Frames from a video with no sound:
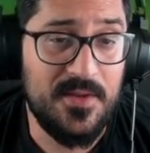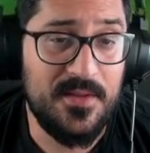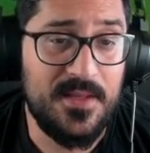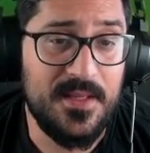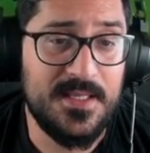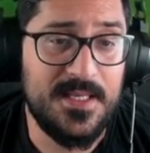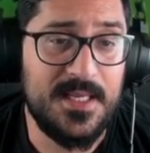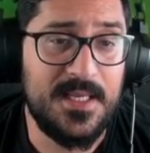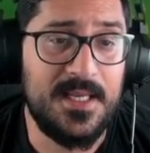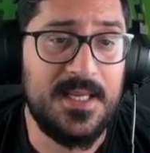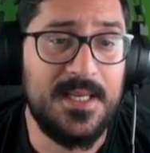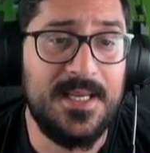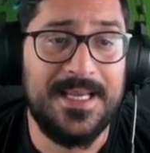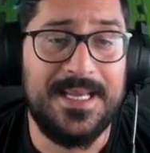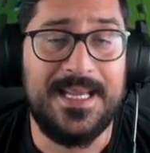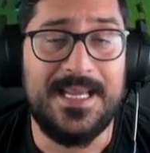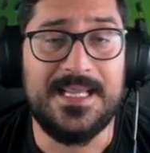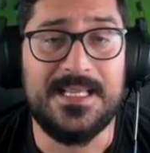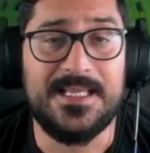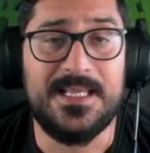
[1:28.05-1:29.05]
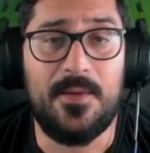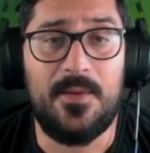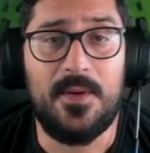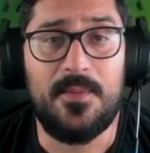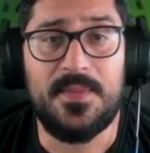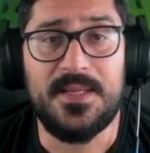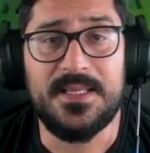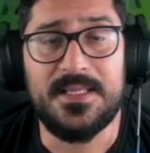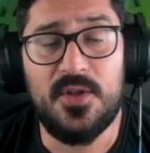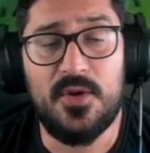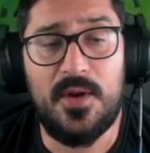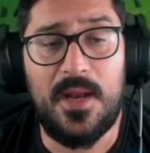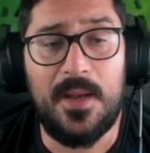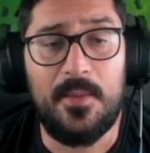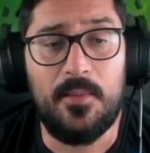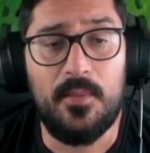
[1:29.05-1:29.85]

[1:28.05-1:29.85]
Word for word: hacerse el sable pistola,